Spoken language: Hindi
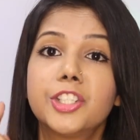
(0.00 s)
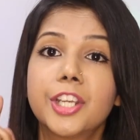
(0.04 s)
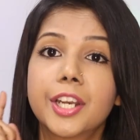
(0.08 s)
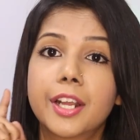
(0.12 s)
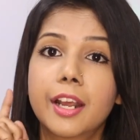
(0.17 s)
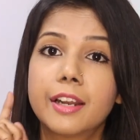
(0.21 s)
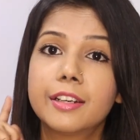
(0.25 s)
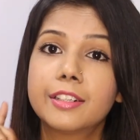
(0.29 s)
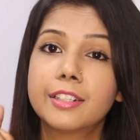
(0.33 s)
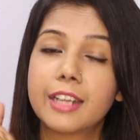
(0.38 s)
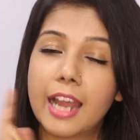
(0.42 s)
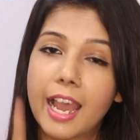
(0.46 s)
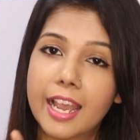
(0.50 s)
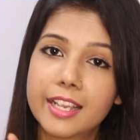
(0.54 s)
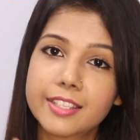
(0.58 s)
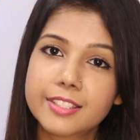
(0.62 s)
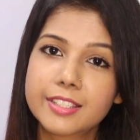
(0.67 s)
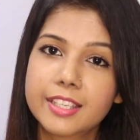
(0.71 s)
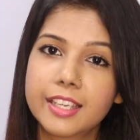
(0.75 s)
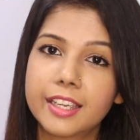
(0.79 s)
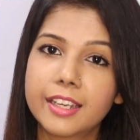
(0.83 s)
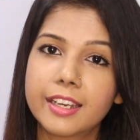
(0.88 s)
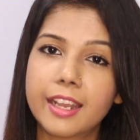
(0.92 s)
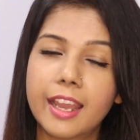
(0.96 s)
जिनका ड्राई
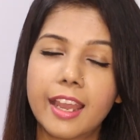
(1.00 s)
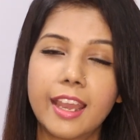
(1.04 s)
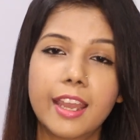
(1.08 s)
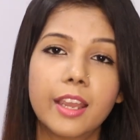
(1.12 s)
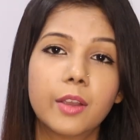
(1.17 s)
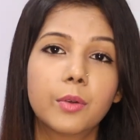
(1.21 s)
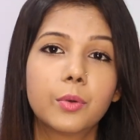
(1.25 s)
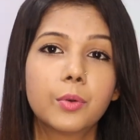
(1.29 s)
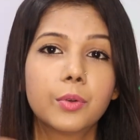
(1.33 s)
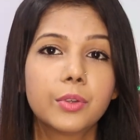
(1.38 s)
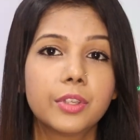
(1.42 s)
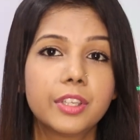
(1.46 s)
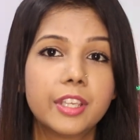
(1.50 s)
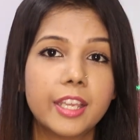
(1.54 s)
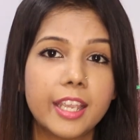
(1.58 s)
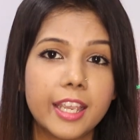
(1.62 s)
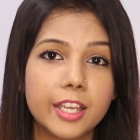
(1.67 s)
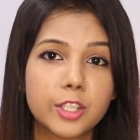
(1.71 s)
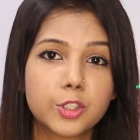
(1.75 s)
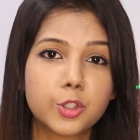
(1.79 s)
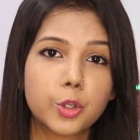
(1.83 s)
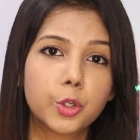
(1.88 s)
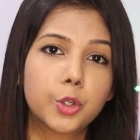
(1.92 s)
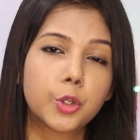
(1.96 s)
स्किन है
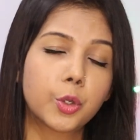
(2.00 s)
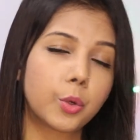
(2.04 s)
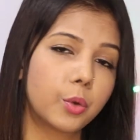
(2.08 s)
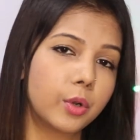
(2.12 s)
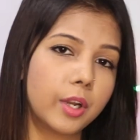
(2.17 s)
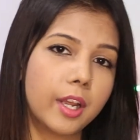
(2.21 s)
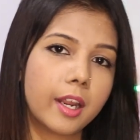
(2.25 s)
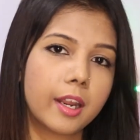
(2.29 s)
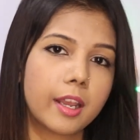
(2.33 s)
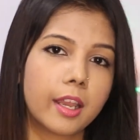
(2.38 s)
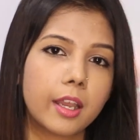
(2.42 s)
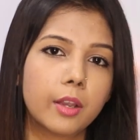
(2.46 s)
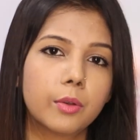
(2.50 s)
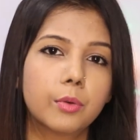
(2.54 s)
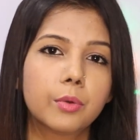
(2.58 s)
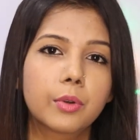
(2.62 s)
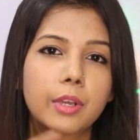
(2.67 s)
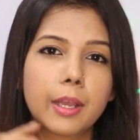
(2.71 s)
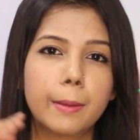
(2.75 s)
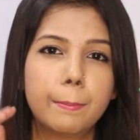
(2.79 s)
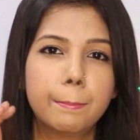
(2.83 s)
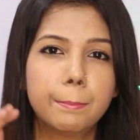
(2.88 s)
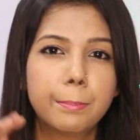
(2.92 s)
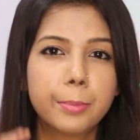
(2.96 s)
ये जो टोनर है
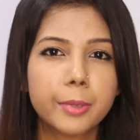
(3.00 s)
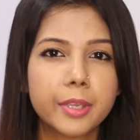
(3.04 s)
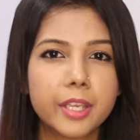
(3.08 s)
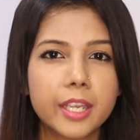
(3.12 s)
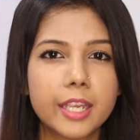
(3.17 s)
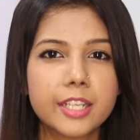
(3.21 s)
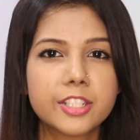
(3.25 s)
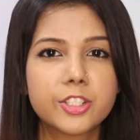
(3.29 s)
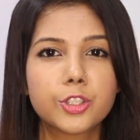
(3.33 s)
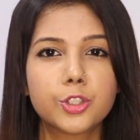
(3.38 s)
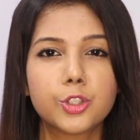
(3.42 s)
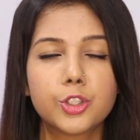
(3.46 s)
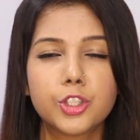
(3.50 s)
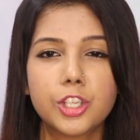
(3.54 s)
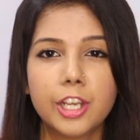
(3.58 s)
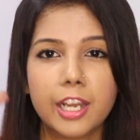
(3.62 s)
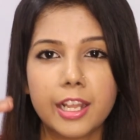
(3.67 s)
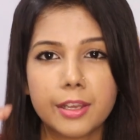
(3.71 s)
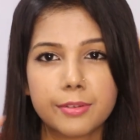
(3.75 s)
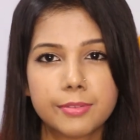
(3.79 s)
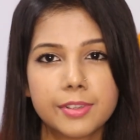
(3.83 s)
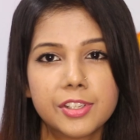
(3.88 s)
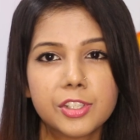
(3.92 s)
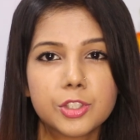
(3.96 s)
उनका पीएच
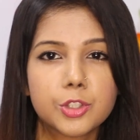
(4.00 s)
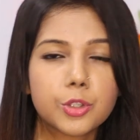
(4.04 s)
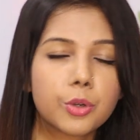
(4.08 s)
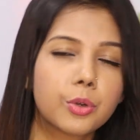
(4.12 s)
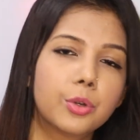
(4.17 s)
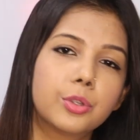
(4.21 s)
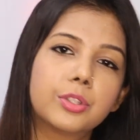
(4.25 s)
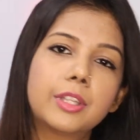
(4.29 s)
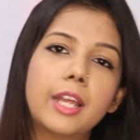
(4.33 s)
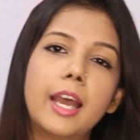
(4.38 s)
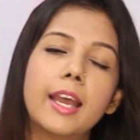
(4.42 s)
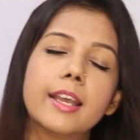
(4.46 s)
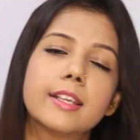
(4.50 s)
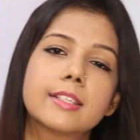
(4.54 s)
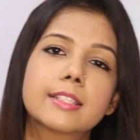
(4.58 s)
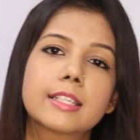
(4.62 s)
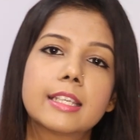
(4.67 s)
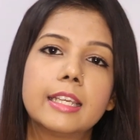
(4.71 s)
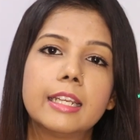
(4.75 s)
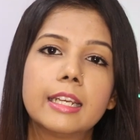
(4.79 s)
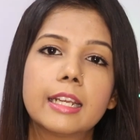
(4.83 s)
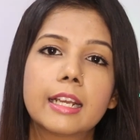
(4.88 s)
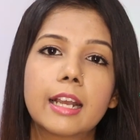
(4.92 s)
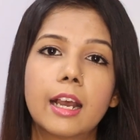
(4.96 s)
लेवल जो होता है
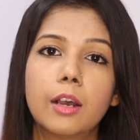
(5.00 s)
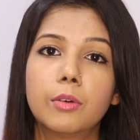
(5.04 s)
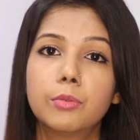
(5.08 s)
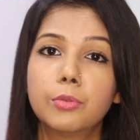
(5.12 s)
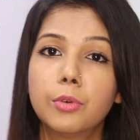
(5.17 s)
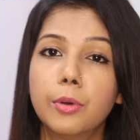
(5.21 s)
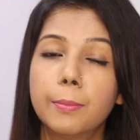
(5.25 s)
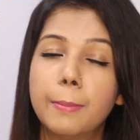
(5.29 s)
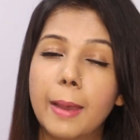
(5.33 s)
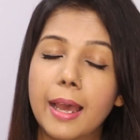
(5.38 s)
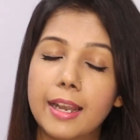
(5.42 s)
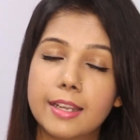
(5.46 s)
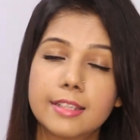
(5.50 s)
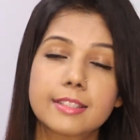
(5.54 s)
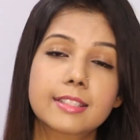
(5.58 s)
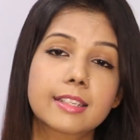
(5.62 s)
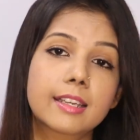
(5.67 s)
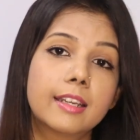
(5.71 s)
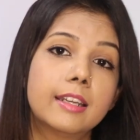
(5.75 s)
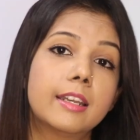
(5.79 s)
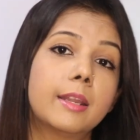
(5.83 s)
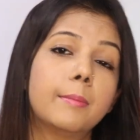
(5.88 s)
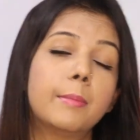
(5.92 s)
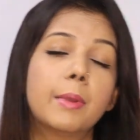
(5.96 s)
स्किन का वो बैलेंस
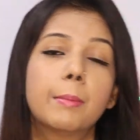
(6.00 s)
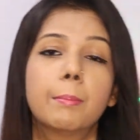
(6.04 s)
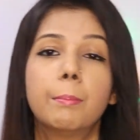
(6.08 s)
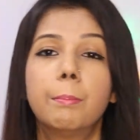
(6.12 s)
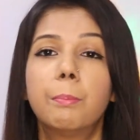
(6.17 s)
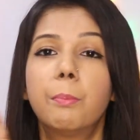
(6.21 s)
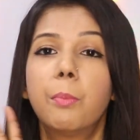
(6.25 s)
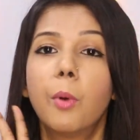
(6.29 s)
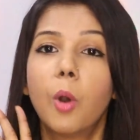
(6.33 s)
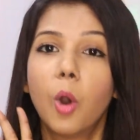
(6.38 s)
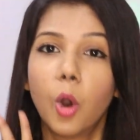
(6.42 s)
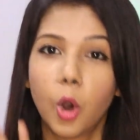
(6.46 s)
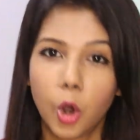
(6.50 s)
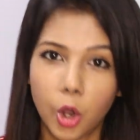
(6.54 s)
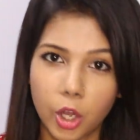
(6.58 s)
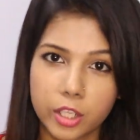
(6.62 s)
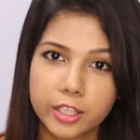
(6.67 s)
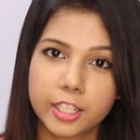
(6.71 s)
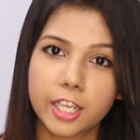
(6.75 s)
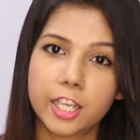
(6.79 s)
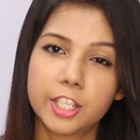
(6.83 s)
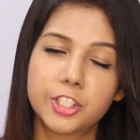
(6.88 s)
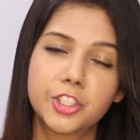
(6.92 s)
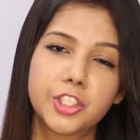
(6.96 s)
करने में
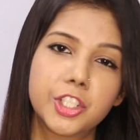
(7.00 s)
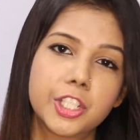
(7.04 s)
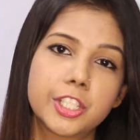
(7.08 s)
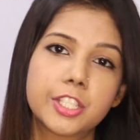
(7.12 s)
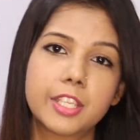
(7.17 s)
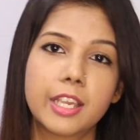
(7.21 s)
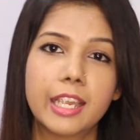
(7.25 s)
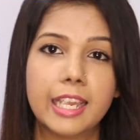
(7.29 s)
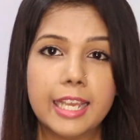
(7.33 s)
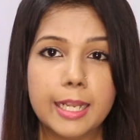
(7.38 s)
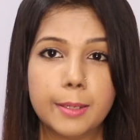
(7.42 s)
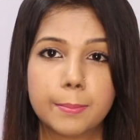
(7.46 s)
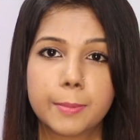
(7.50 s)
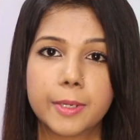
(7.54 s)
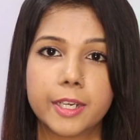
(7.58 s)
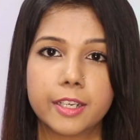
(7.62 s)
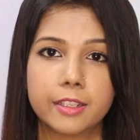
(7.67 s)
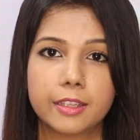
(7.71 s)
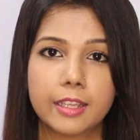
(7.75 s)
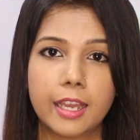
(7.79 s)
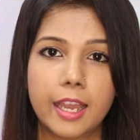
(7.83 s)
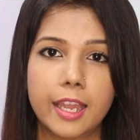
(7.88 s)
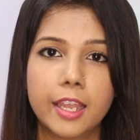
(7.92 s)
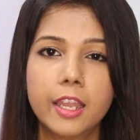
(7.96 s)
बहुत अच्छे से हेल्प
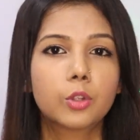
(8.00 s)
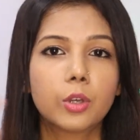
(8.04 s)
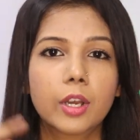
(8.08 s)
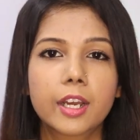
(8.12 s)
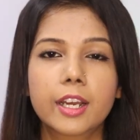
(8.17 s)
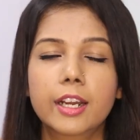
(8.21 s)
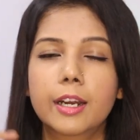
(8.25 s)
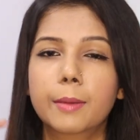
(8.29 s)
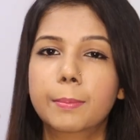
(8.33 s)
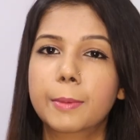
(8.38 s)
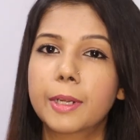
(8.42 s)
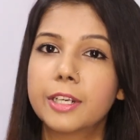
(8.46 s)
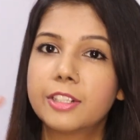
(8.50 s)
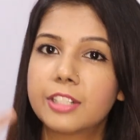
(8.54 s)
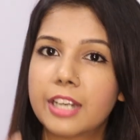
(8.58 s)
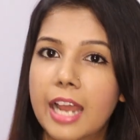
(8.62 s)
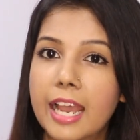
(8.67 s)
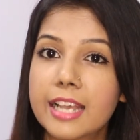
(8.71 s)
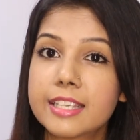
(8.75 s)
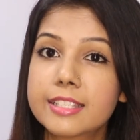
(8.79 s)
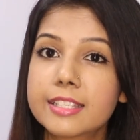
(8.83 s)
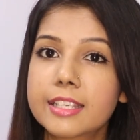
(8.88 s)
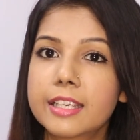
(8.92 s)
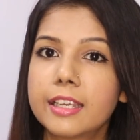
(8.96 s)
करता है तो अगर आपका
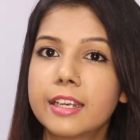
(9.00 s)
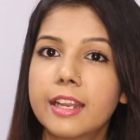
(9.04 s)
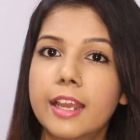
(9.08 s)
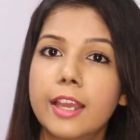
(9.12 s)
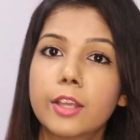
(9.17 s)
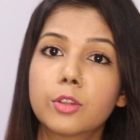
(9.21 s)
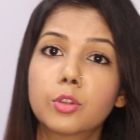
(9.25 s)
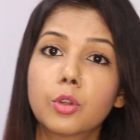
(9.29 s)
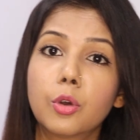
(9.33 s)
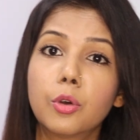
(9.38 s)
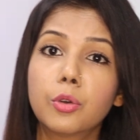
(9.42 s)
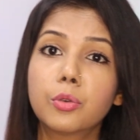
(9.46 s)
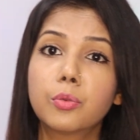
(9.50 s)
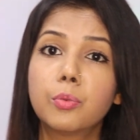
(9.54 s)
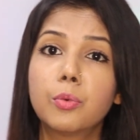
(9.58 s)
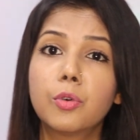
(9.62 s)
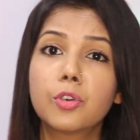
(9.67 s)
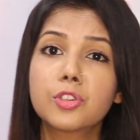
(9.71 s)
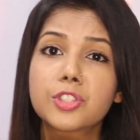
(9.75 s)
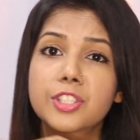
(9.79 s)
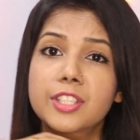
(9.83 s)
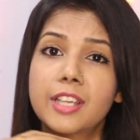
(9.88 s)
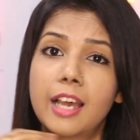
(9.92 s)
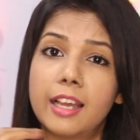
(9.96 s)
ड्राई स्किन है तो
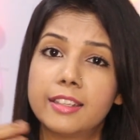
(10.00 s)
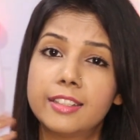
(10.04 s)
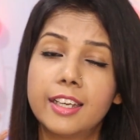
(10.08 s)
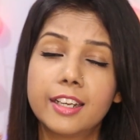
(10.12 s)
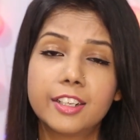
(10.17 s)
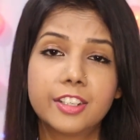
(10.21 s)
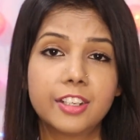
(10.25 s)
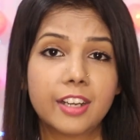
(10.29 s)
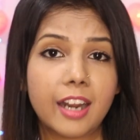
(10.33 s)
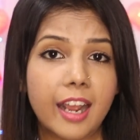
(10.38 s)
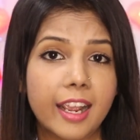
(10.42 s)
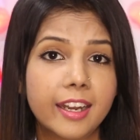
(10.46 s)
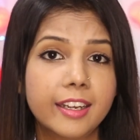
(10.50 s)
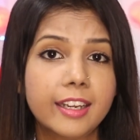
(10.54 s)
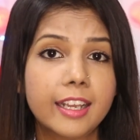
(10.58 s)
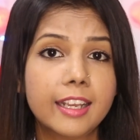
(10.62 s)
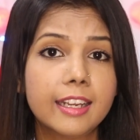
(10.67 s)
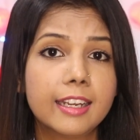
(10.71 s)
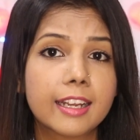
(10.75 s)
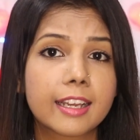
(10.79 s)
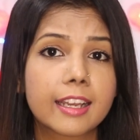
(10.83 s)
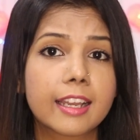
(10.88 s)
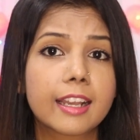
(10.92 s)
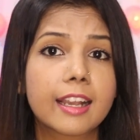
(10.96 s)
वो ज़्यादा ड्राई
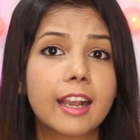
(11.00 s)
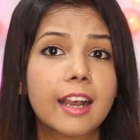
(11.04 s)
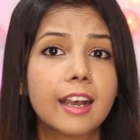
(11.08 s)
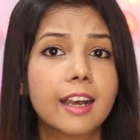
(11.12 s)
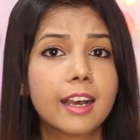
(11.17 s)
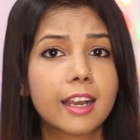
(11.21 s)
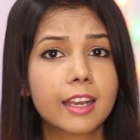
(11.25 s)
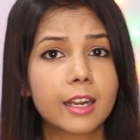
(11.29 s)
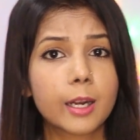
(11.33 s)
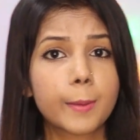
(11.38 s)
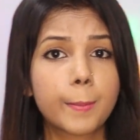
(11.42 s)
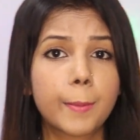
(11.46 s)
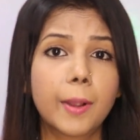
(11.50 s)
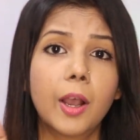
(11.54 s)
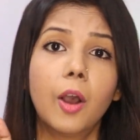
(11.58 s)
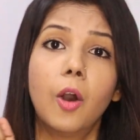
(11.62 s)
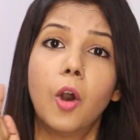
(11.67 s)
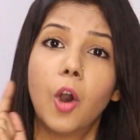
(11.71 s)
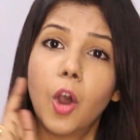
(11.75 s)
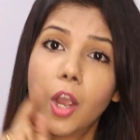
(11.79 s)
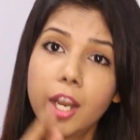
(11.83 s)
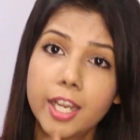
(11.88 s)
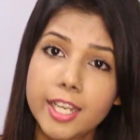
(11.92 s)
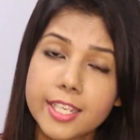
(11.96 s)
नहीं लगेगा अगर आपका
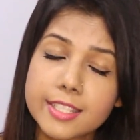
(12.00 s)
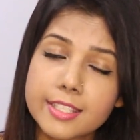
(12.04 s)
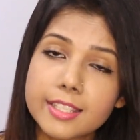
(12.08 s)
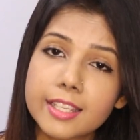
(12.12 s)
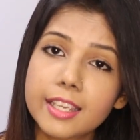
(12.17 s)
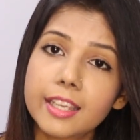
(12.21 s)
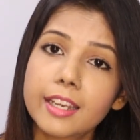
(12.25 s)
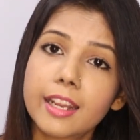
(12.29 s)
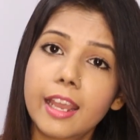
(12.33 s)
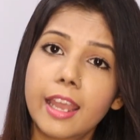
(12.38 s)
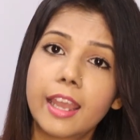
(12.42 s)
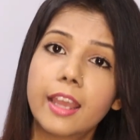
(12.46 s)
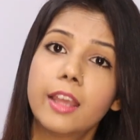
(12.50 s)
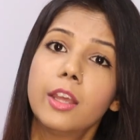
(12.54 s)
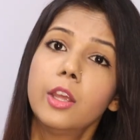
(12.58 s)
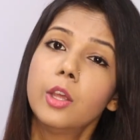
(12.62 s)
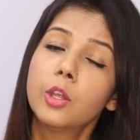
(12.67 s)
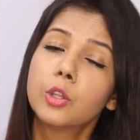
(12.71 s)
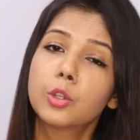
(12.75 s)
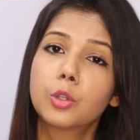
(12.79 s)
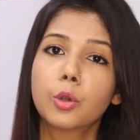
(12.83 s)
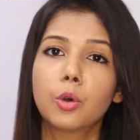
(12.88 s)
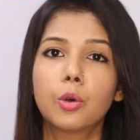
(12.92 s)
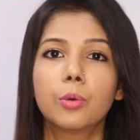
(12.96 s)
ऑयली स्किन है
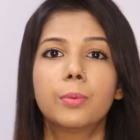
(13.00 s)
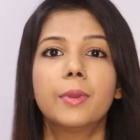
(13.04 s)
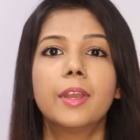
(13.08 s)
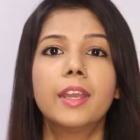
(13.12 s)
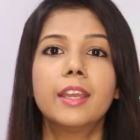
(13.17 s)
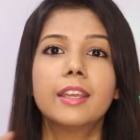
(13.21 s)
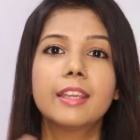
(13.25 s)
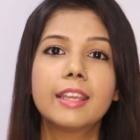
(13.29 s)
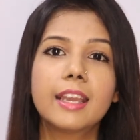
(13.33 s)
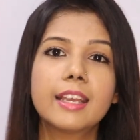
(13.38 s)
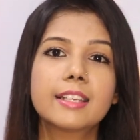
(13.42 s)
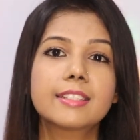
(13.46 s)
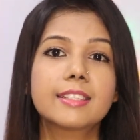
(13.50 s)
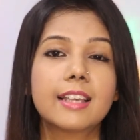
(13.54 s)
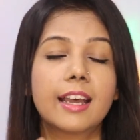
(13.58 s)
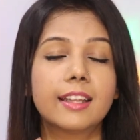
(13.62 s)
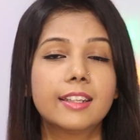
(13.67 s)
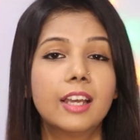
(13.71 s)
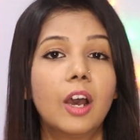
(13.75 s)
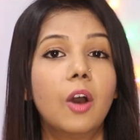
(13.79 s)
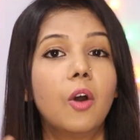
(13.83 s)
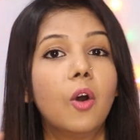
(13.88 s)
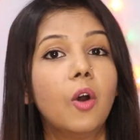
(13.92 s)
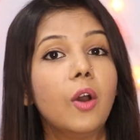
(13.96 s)
तो भी ये
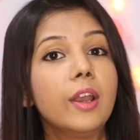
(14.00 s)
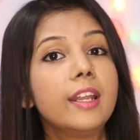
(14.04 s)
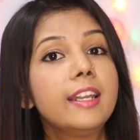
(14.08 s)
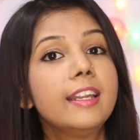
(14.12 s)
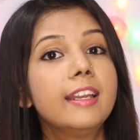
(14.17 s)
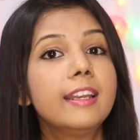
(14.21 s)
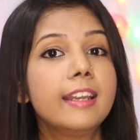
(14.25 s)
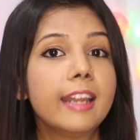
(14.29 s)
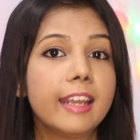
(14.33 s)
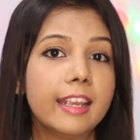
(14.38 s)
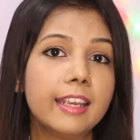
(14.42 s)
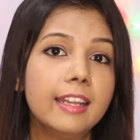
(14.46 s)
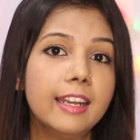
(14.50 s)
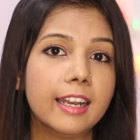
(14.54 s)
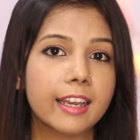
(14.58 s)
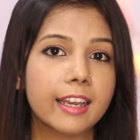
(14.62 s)
ज़्यादा ऑयली नहीं